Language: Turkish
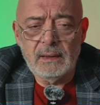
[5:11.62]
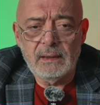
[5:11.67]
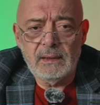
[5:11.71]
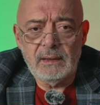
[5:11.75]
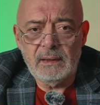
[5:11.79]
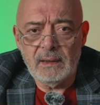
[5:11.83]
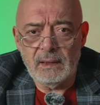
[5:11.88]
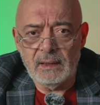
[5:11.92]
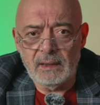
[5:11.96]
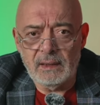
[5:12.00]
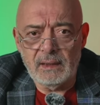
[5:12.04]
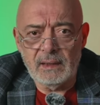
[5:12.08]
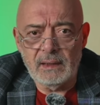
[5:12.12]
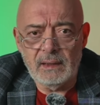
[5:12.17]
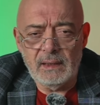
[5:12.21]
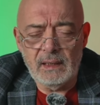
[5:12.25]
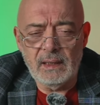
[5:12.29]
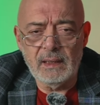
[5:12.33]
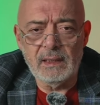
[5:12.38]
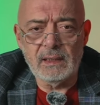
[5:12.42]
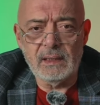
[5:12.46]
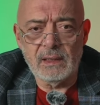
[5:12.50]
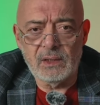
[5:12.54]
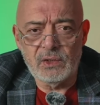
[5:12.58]
yine de
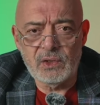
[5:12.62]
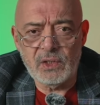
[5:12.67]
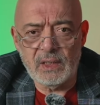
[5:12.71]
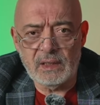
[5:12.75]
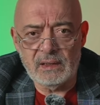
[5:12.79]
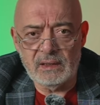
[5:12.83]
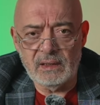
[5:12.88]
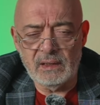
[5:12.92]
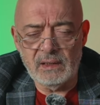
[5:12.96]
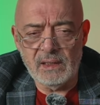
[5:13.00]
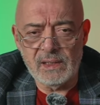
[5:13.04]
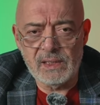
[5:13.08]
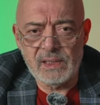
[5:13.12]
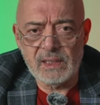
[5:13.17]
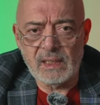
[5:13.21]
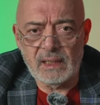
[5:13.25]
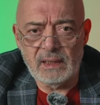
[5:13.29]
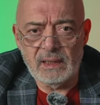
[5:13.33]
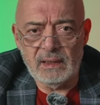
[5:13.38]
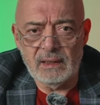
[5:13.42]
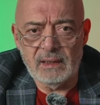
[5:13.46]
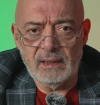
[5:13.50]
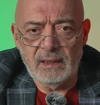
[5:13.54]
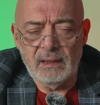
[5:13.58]
ilk çektiğiniz
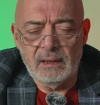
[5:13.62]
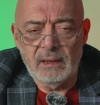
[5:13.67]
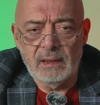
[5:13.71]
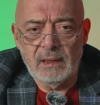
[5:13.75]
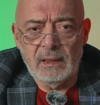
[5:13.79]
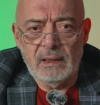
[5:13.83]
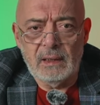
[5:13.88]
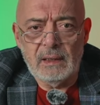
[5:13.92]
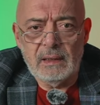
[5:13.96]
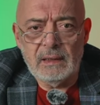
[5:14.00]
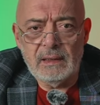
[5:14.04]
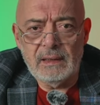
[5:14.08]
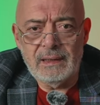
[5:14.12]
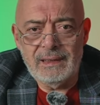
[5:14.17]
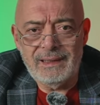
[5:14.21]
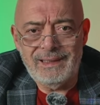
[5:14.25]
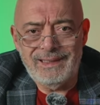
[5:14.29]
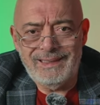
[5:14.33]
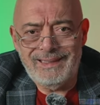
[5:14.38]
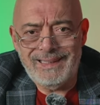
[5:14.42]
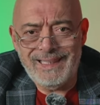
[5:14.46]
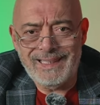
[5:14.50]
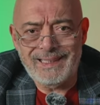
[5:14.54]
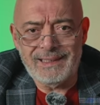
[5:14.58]
karede
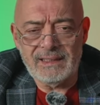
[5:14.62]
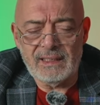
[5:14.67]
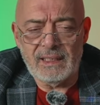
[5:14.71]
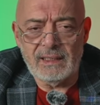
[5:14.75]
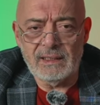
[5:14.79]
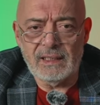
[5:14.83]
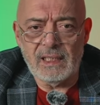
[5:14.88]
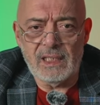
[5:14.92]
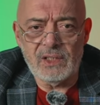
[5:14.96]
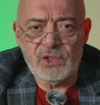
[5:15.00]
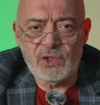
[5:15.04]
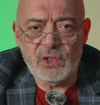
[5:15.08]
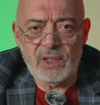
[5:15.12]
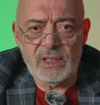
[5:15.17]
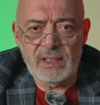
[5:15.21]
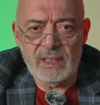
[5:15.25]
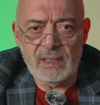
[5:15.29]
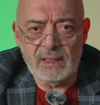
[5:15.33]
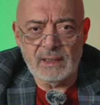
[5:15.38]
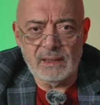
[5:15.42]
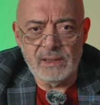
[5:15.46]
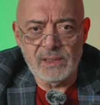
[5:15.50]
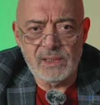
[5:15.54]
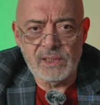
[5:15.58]
ne kadar gerçeği
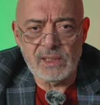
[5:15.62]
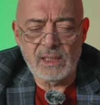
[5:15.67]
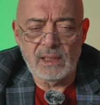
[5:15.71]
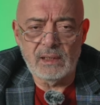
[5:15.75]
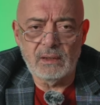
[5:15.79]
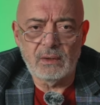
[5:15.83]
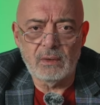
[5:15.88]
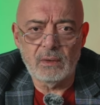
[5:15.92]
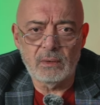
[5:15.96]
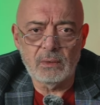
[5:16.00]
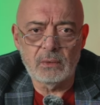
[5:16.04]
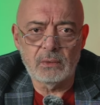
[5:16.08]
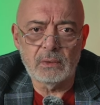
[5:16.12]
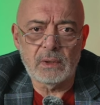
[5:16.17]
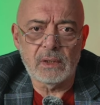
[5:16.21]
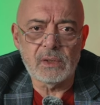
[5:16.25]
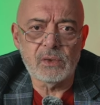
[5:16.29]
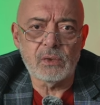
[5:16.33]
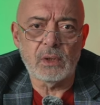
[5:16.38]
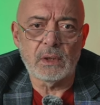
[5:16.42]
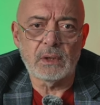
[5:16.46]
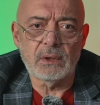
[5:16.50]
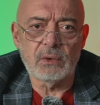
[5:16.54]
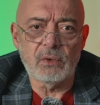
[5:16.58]
yakınsa ondan
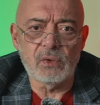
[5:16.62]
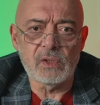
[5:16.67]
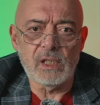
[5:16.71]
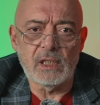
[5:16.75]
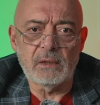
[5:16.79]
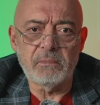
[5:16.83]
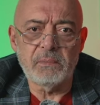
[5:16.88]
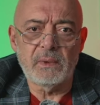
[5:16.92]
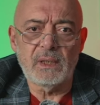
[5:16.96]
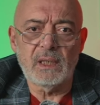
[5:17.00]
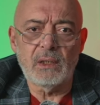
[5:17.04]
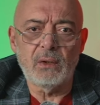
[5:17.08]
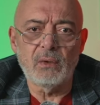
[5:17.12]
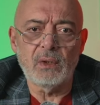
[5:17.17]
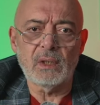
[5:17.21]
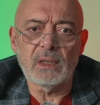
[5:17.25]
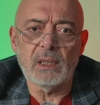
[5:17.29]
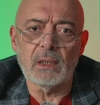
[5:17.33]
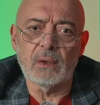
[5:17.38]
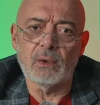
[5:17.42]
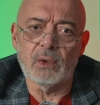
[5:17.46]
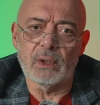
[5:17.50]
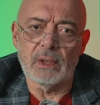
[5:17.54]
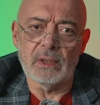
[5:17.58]
sonraki düzeltmeler o
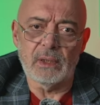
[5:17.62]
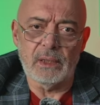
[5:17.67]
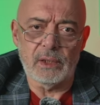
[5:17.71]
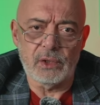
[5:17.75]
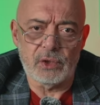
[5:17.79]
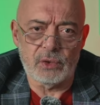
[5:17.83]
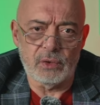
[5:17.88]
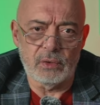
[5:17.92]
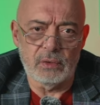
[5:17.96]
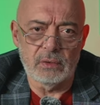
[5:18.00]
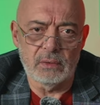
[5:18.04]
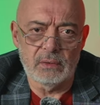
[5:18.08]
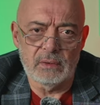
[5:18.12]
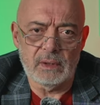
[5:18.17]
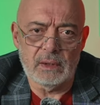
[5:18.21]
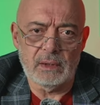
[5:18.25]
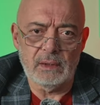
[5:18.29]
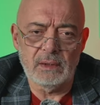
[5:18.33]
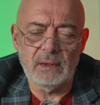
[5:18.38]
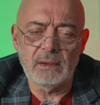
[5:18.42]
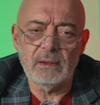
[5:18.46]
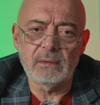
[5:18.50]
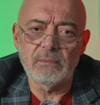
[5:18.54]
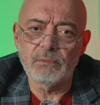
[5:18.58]
kadar kolaylaşıyor.
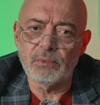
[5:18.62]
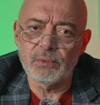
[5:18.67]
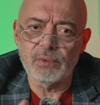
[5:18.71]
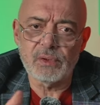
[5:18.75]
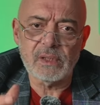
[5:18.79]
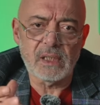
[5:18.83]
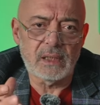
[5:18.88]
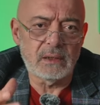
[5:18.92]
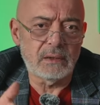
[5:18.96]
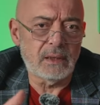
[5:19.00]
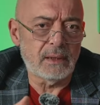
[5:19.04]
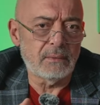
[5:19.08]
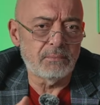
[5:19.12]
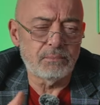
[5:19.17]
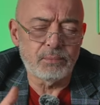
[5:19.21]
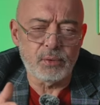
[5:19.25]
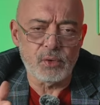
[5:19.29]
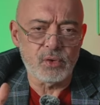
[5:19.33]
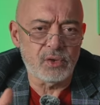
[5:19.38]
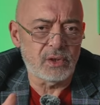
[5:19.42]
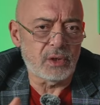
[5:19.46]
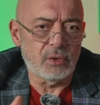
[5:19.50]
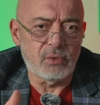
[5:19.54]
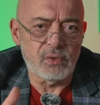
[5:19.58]
Yani e, bu sardan
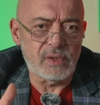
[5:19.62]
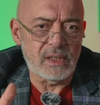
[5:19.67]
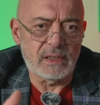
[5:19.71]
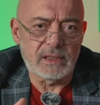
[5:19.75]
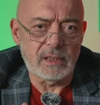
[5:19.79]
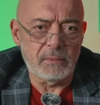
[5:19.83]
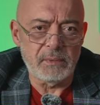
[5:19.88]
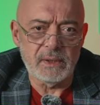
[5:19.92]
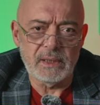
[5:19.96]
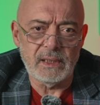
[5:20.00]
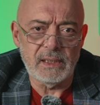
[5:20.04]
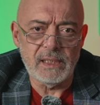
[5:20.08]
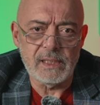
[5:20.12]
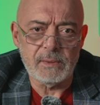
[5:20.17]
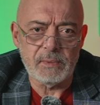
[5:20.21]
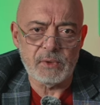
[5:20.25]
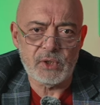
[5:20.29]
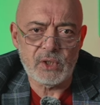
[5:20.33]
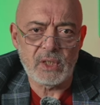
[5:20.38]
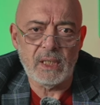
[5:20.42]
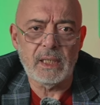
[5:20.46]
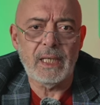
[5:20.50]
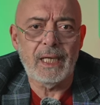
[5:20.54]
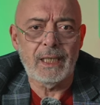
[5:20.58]
posta düzeltemediğiniz bir
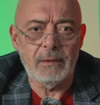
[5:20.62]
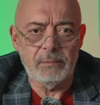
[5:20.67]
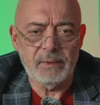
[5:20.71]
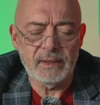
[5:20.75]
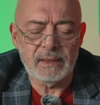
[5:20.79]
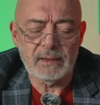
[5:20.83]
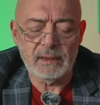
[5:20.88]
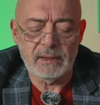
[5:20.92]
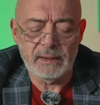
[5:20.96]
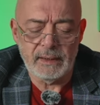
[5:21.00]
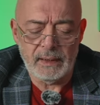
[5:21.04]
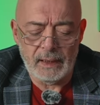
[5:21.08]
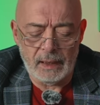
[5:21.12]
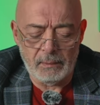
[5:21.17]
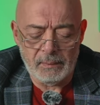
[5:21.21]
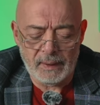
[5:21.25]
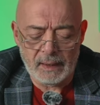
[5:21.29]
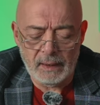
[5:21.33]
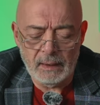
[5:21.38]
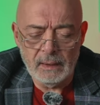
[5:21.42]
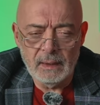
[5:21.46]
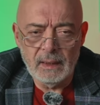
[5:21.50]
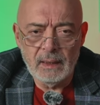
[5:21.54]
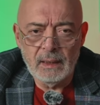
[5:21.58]
şey elbette değil
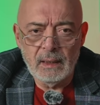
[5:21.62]
ama